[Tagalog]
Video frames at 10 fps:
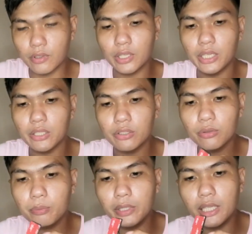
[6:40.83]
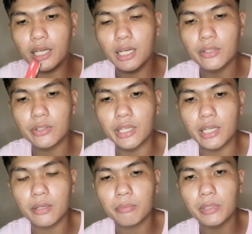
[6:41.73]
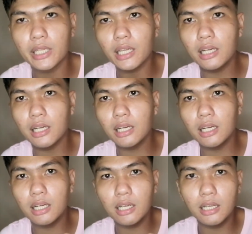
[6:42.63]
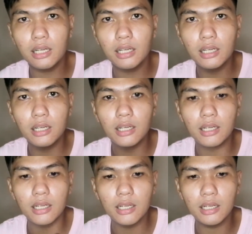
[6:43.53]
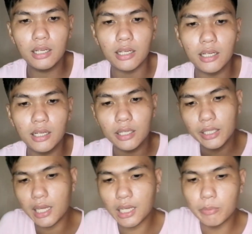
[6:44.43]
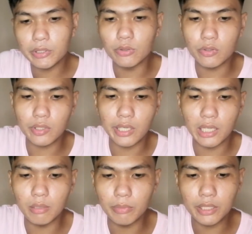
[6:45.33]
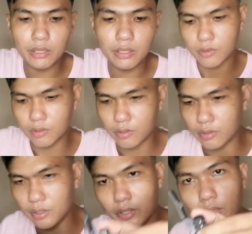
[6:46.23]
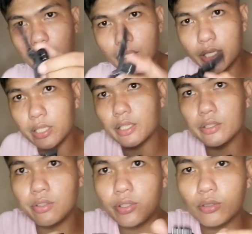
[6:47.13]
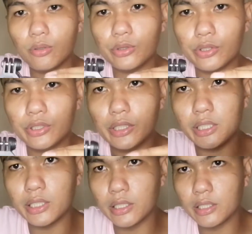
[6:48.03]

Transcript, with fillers: Okay, ito yung pinakang ano niya, pinakang uh, kinakabit dun sa helmet. Ayan, ito yung inclusion niya.